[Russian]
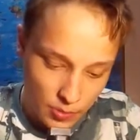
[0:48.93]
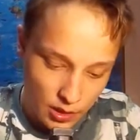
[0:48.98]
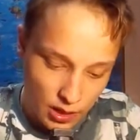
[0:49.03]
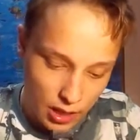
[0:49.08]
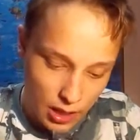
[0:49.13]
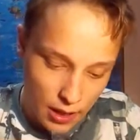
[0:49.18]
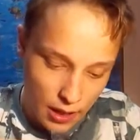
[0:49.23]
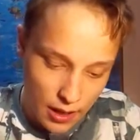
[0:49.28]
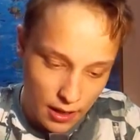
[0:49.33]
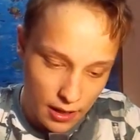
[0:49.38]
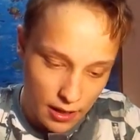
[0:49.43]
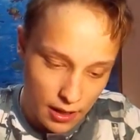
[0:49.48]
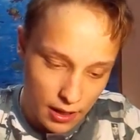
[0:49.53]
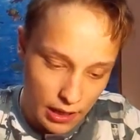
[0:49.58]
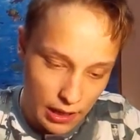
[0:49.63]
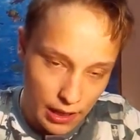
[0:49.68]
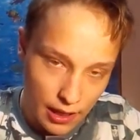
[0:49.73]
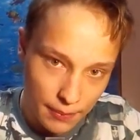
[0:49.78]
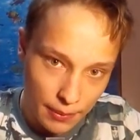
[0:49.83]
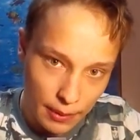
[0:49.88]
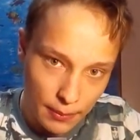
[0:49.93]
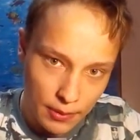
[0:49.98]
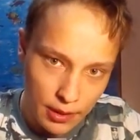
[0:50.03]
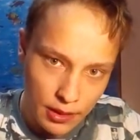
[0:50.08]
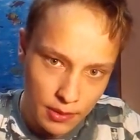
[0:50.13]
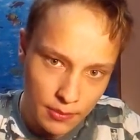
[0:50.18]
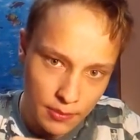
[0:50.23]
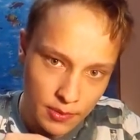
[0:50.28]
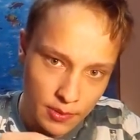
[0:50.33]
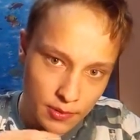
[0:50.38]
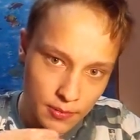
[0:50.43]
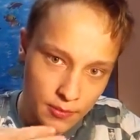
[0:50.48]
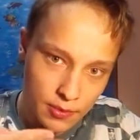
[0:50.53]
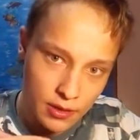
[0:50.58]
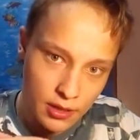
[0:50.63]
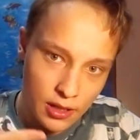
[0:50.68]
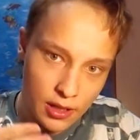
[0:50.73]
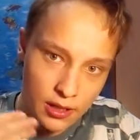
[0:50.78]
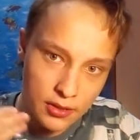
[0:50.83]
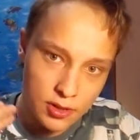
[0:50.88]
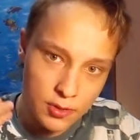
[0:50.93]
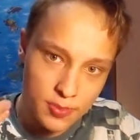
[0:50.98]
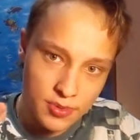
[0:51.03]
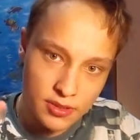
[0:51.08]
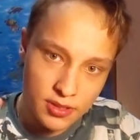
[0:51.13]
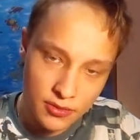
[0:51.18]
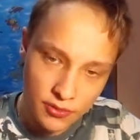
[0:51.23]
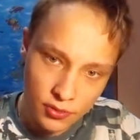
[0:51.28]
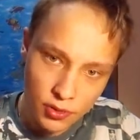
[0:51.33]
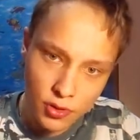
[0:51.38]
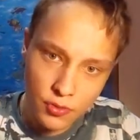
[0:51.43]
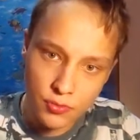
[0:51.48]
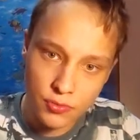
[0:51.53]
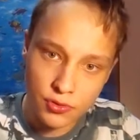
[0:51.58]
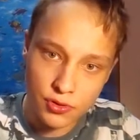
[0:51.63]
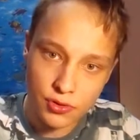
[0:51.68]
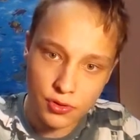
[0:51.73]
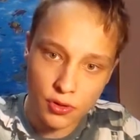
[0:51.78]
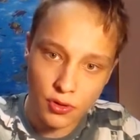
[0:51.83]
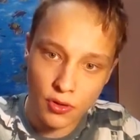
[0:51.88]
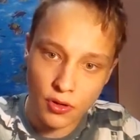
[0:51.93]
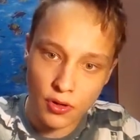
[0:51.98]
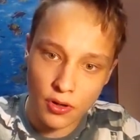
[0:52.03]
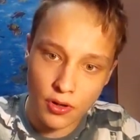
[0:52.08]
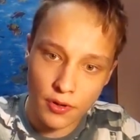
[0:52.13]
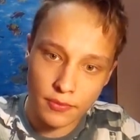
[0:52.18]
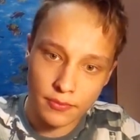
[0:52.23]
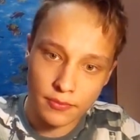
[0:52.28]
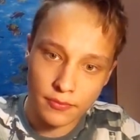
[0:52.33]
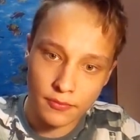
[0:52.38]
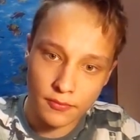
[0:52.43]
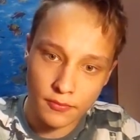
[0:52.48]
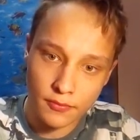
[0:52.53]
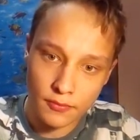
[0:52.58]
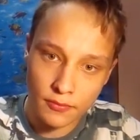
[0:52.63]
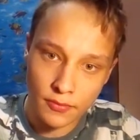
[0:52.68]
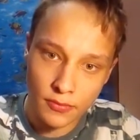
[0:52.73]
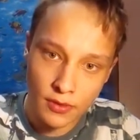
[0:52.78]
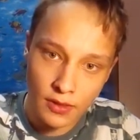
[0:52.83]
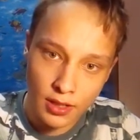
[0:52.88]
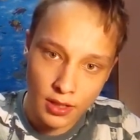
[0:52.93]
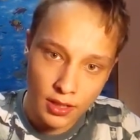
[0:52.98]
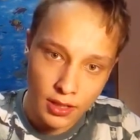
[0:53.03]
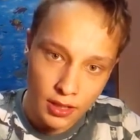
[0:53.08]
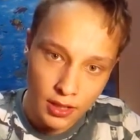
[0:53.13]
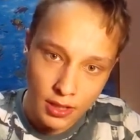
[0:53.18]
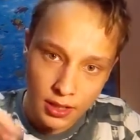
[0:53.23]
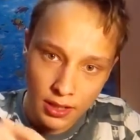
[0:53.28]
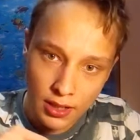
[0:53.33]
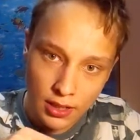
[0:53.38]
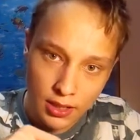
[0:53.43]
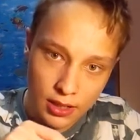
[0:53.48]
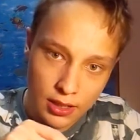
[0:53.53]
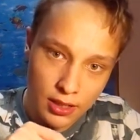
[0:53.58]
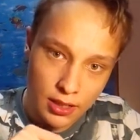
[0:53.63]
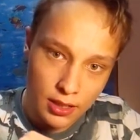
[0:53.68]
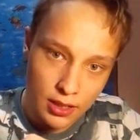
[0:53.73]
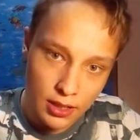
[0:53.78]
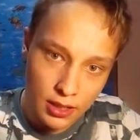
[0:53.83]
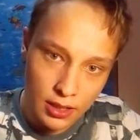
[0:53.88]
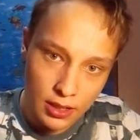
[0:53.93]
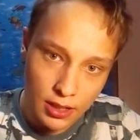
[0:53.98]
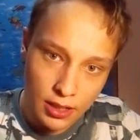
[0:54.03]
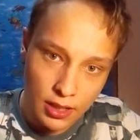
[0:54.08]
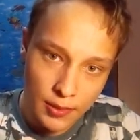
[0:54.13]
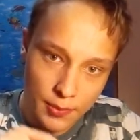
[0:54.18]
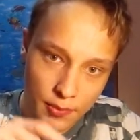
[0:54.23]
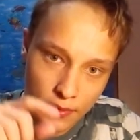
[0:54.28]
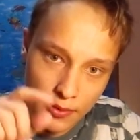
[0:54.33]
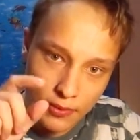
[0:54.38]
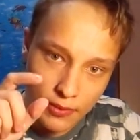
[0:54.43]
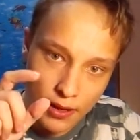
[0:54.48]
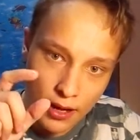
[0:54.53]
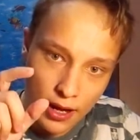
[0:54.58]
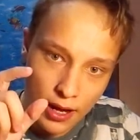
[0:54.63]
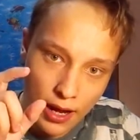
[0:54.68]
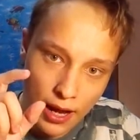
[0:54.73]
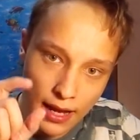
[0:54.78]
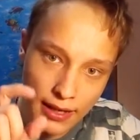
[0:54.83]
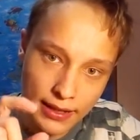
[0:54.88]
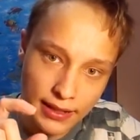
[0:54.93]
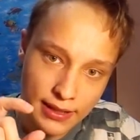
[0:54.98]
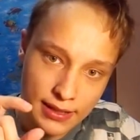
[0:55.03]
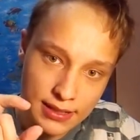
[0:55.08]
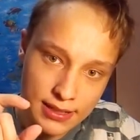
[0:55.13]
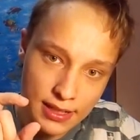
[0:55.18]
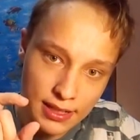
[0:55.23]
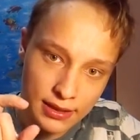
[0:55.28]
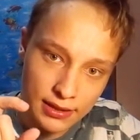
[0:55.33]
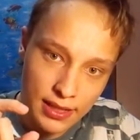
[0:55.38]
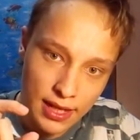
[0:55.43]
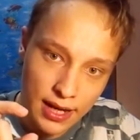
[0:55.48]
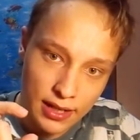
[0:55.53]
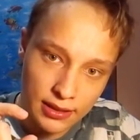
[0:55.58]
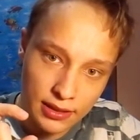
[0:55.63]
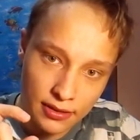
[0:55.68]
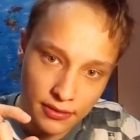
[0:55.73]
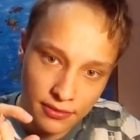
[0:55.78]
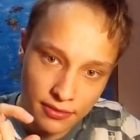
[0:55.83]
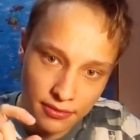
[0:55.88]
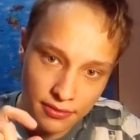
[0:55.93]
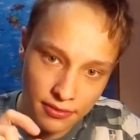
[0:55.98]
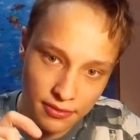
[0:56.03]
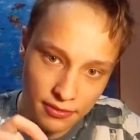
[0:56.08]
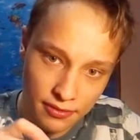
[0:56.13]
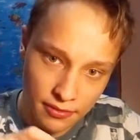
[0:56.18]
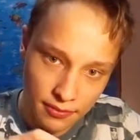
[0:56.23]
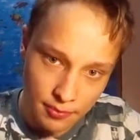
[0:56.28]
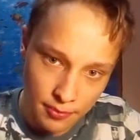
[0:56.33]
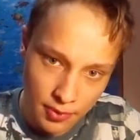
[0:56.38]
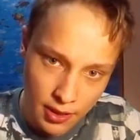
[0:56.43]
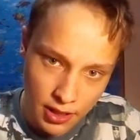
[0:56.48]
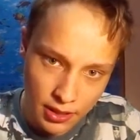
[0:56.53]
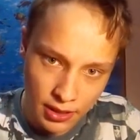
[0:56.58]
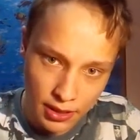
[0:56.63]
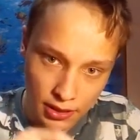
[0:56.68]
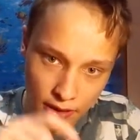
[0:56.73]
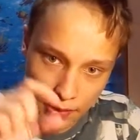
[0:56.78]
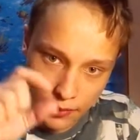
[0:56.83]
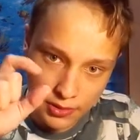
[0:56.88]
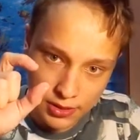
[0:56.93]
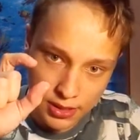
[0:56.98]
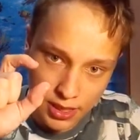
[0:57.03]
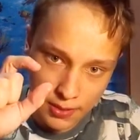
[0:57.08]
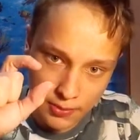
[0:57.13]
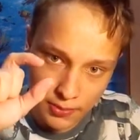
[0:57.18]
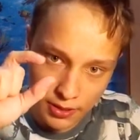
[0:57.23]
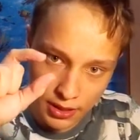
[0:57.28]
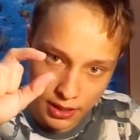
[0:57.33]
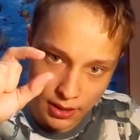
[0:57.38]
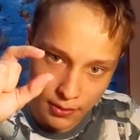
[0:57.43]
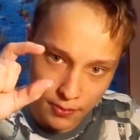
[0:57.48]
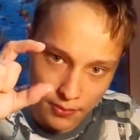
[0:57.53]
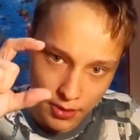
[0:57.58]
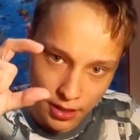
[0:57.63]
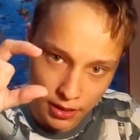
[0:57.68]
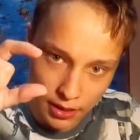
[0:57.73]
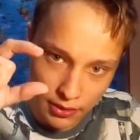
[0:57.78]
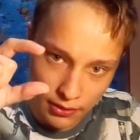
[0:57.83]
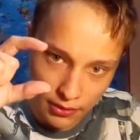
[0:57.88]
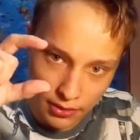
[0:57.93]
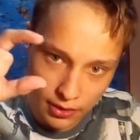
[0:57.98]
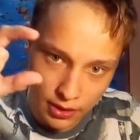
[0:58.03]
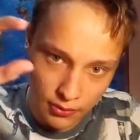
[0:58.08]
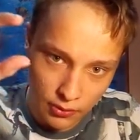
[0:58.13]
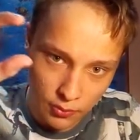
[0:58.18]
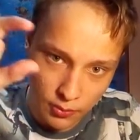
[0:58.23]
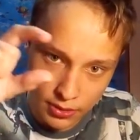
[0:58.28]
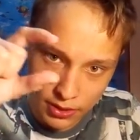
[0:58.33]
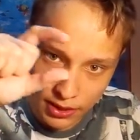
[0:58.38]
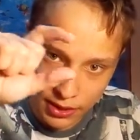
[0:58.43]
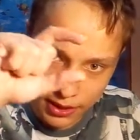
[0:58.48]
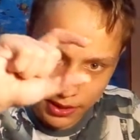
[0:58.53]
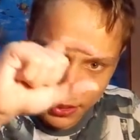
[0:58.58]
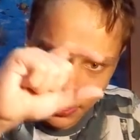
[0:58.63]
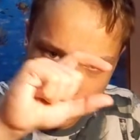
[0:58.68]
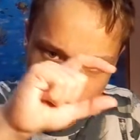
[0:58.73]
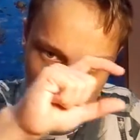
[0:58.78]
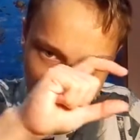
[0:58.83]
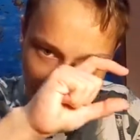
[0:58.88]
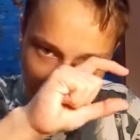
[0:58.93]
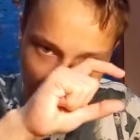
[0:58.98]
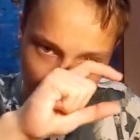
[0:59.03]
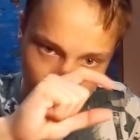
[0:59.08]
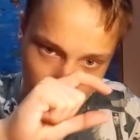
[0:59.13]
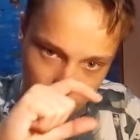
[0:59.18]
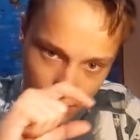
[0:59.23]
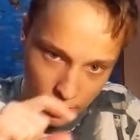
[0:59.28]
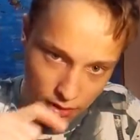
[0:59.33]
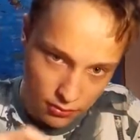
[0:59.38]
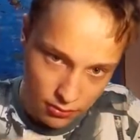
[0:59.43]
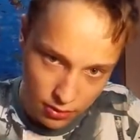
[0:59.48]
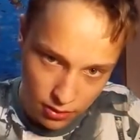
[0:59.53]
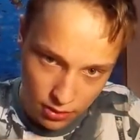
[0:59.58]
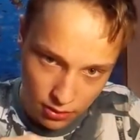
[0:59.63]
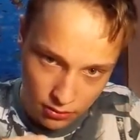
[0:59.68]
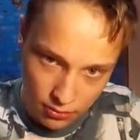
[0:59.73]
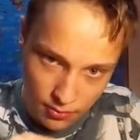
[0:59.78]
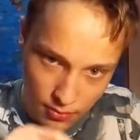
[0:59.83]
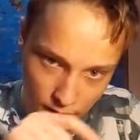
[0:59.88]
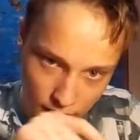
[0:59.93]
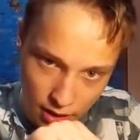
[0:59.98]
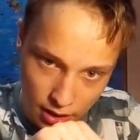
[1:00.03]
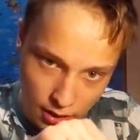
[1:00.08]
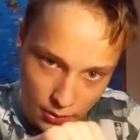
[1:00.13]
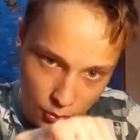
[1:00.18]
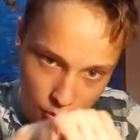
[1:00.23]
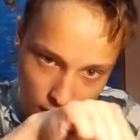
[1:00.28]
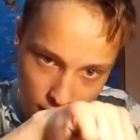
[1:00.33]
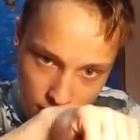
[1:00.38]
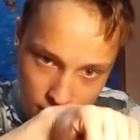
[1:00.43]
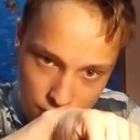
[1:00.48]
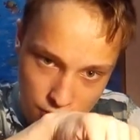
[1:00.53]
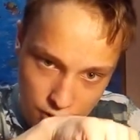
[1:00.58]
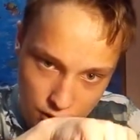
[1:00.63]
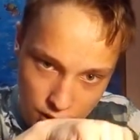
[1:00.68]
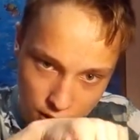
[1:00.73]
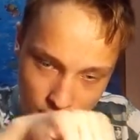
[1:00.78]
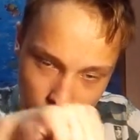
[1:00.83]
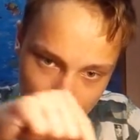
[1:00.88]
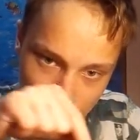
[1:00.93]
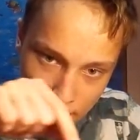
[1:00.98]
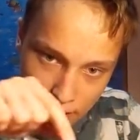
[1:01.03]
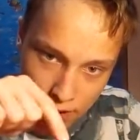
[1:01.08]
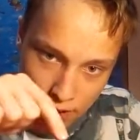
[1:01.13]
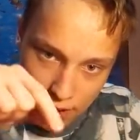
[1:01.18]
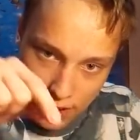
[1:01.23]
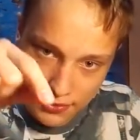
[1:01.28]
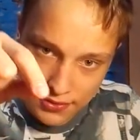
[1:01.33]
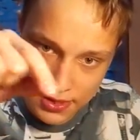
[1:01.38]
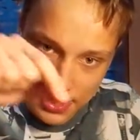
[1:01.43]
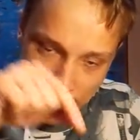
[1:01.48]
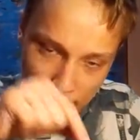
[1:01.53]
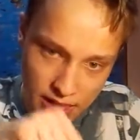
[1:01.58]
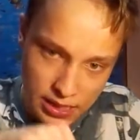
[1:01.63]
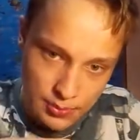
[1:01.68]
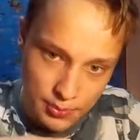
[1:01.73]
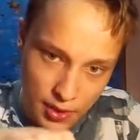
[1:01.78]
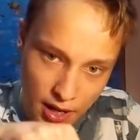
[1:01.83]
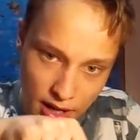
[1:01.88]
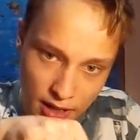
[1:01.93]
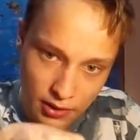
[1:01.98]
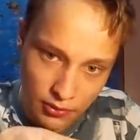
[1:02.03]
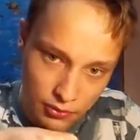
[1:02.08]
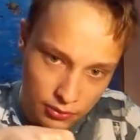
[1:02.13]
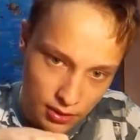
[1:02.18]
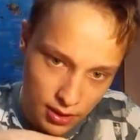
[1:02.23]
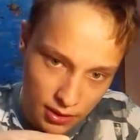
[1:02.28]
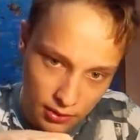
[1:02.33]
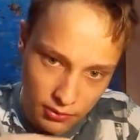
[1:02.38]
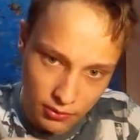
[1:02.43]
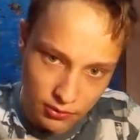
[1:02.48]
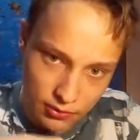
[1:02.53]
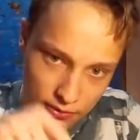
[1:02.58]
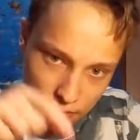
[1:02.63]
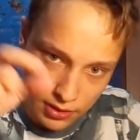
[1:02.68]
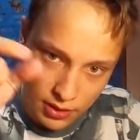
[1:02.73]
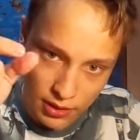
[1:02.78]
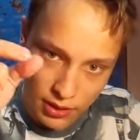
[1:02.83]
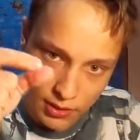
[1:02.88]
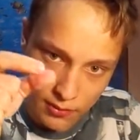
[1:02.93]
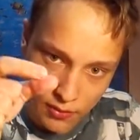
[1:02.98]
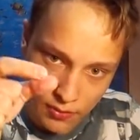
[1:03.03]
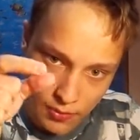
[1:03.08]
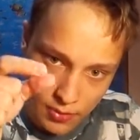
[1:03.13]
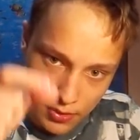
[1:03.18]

проблема была, собственно, в том, что эм, один из контактов банки, то есть там такие банки, такие вот батареечки стоят, как вот такие вот маленькие аккумуляторчики. И все они спаяны вот так вот, вот такими